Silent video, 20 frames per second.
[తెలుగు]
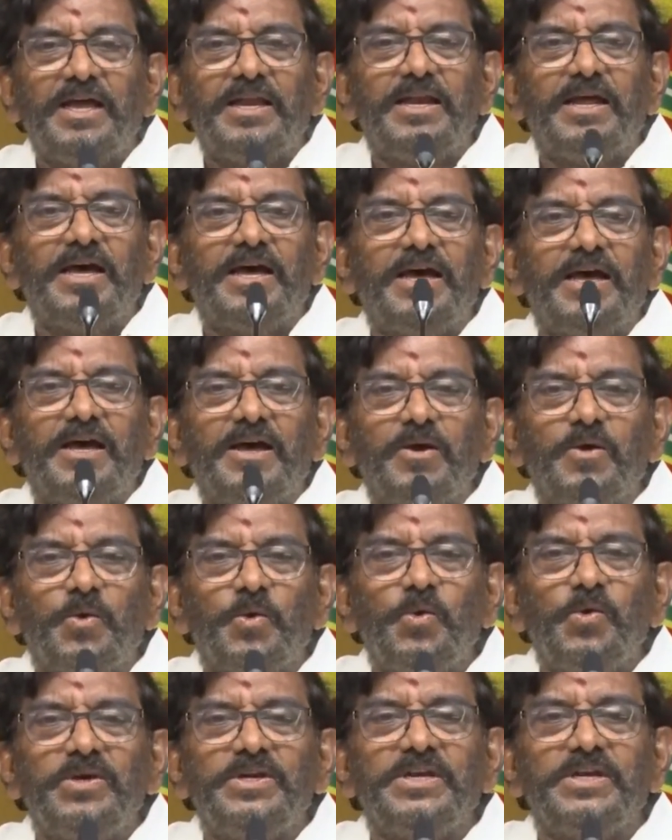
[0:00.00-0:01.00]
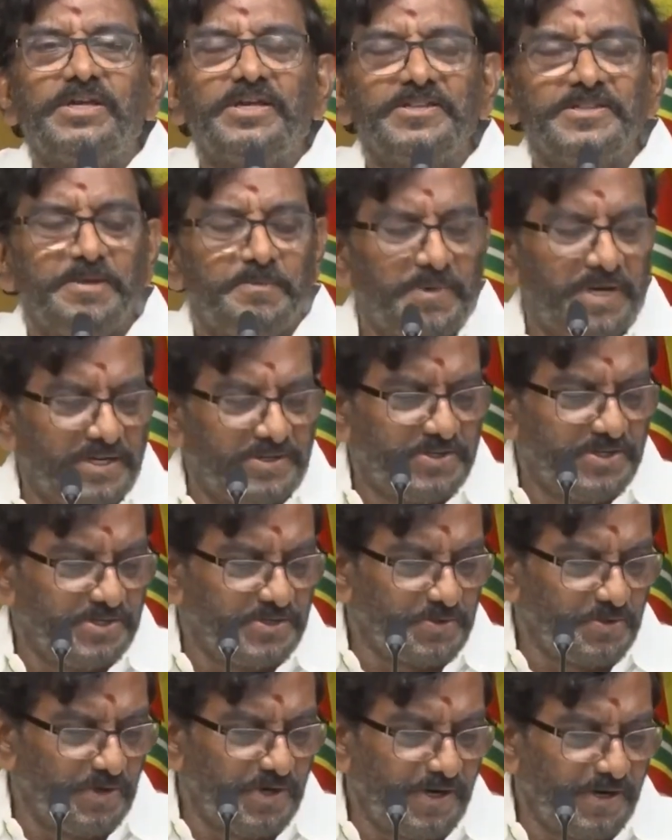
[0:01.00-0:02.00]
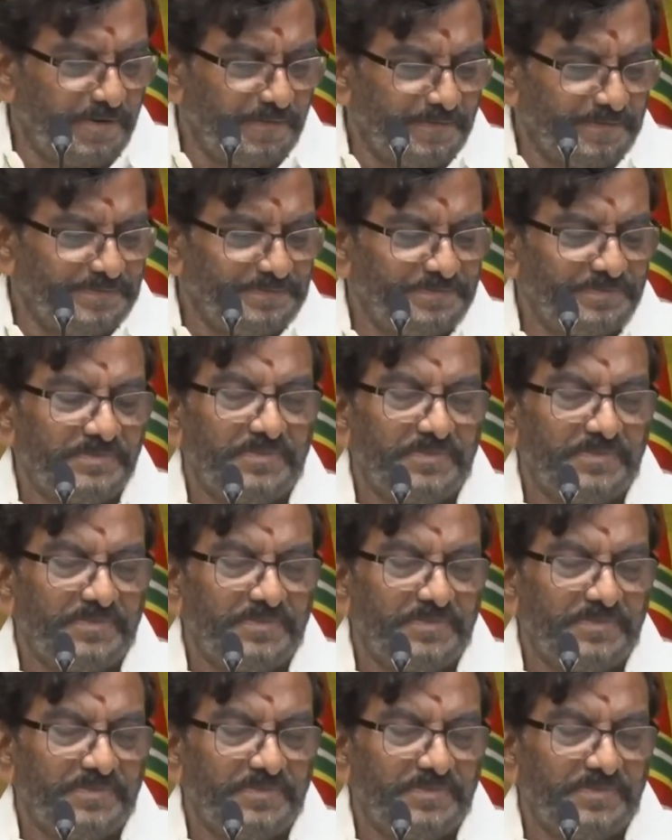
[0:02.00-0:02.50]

ఆయన కూలీల కింద మార్చేసుకున్నాడు